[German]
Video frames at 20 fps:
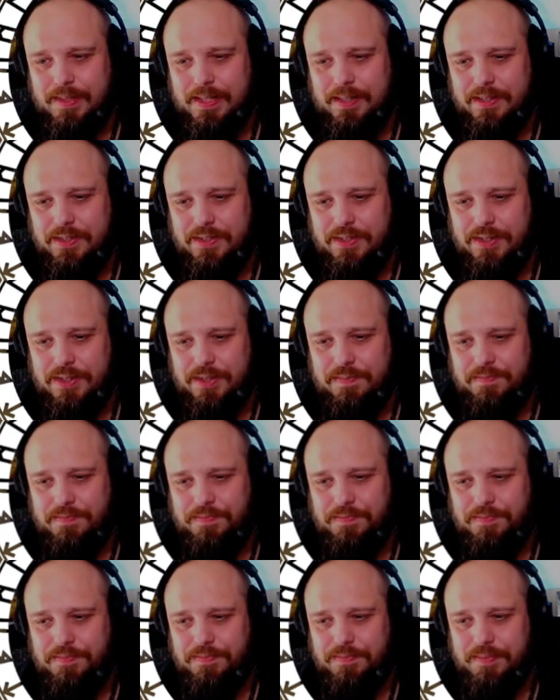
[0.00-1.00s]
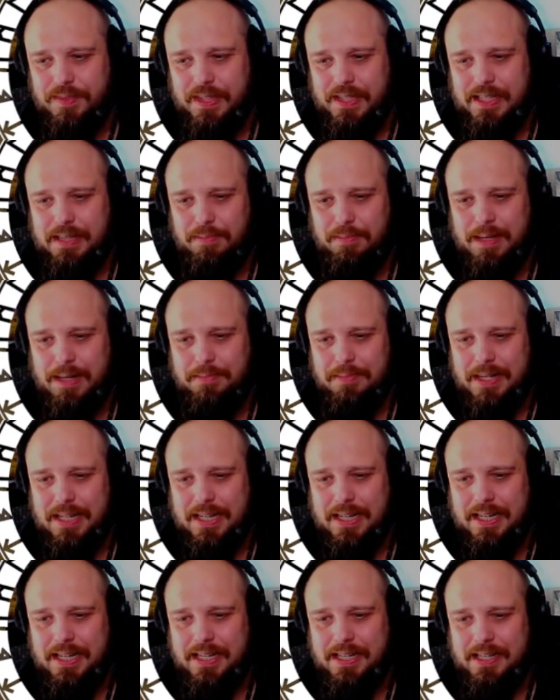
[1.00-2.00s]
So. Ihr bleibt
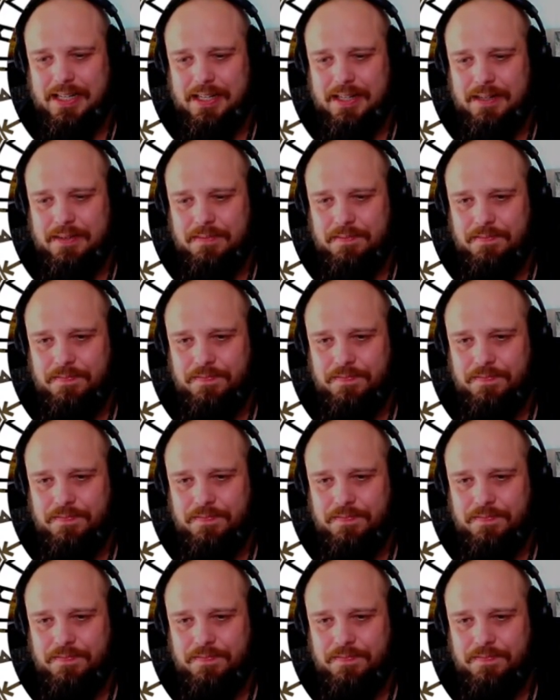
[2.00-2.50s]
alle hinten.